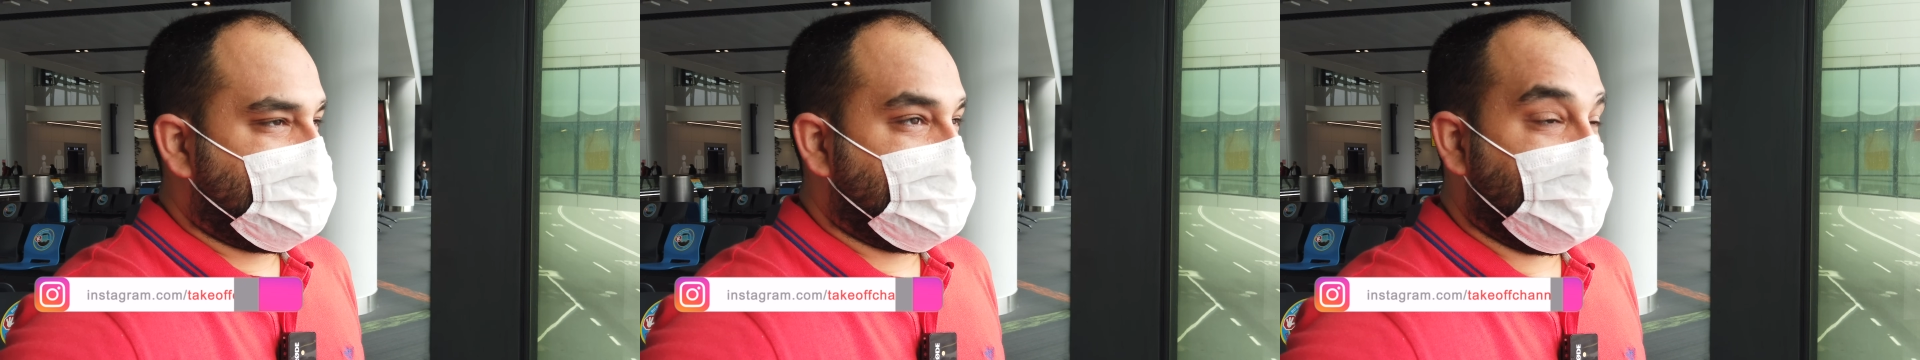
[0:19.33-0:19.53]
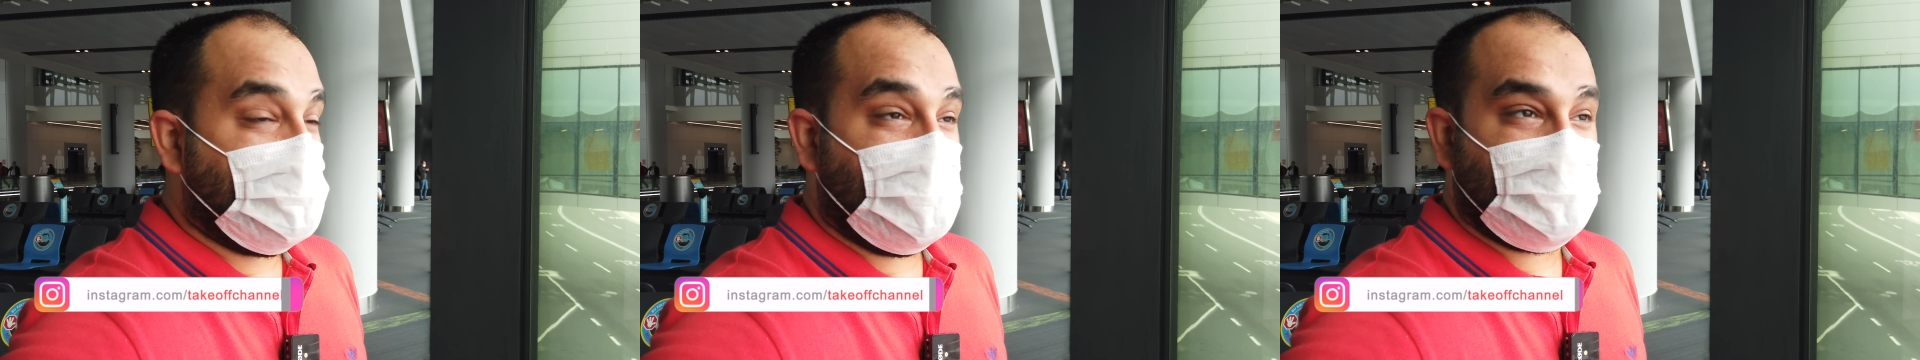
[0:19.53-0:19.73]

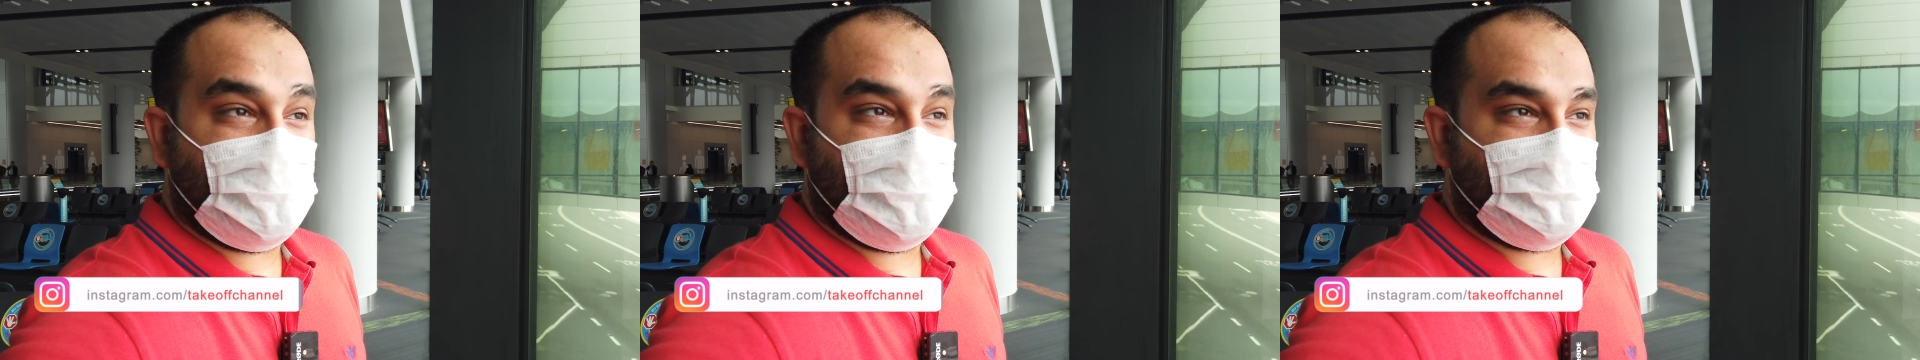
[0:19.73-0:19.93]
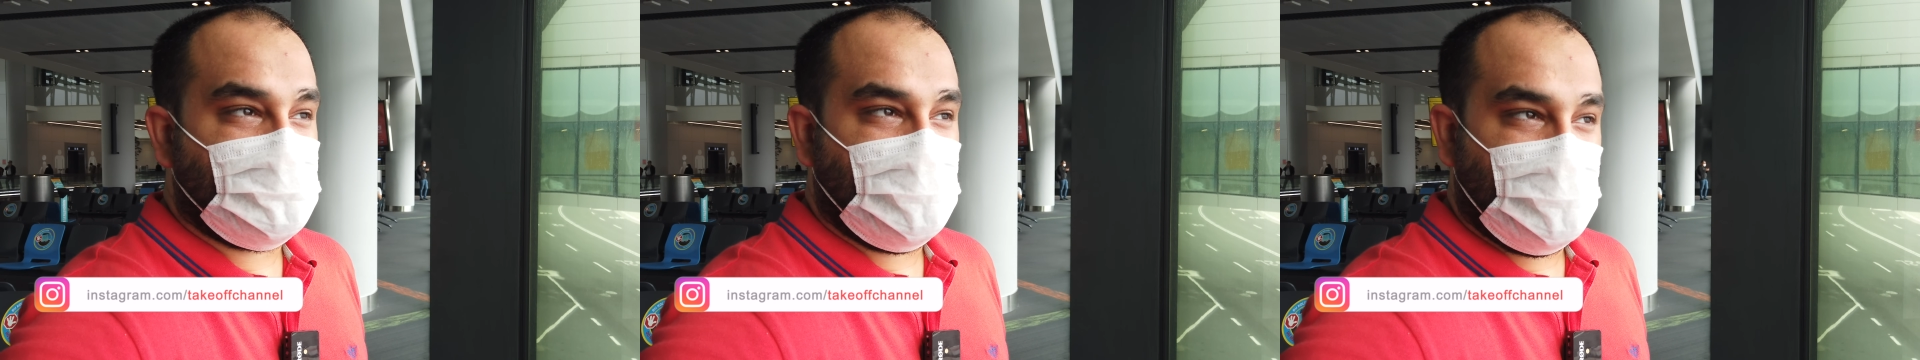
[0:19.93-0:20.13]
Neler
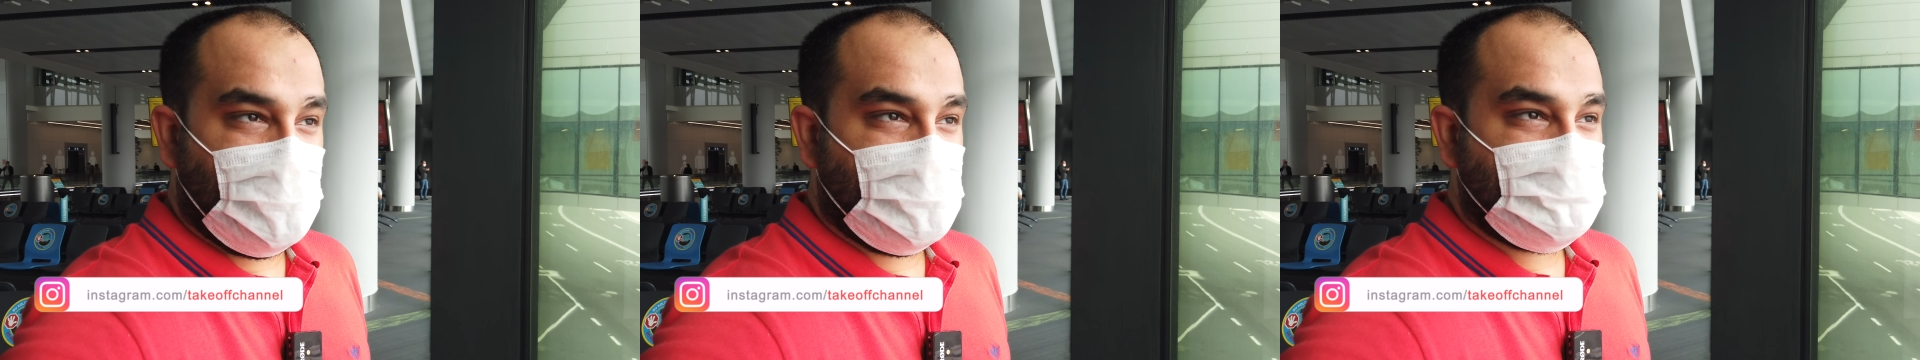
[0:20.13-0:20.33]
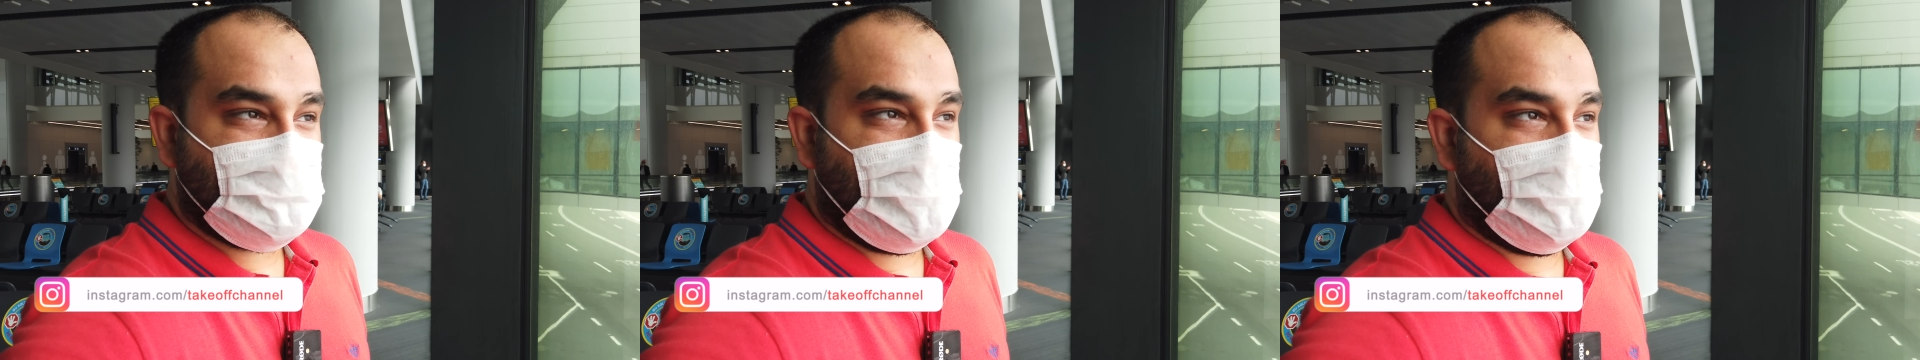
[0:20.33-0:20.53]
girdi
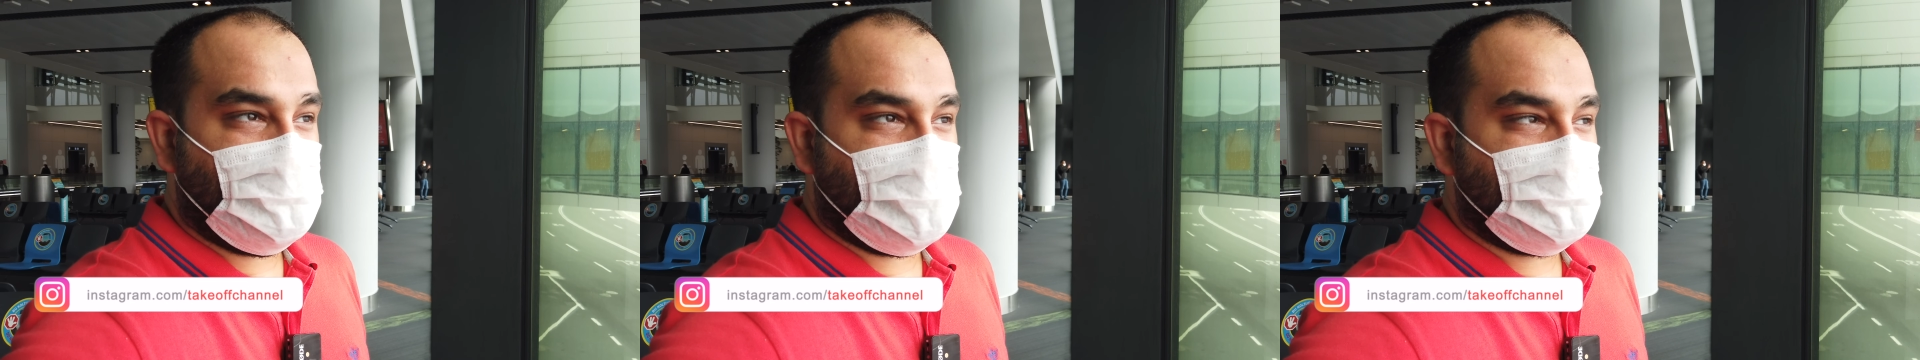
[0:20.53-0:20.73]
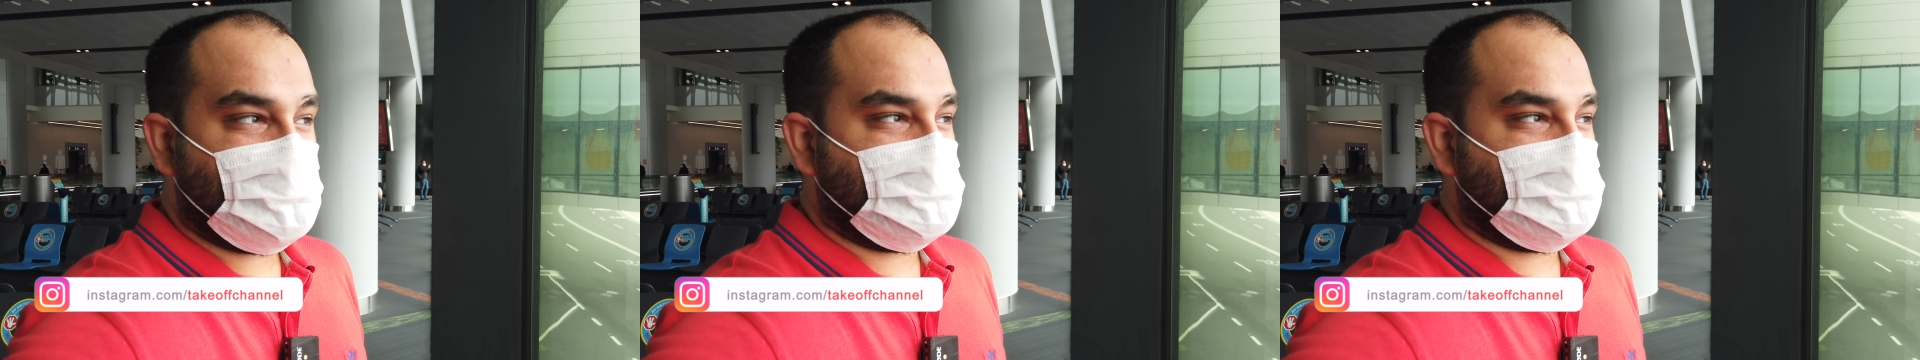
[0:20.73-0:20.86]
neler. Ama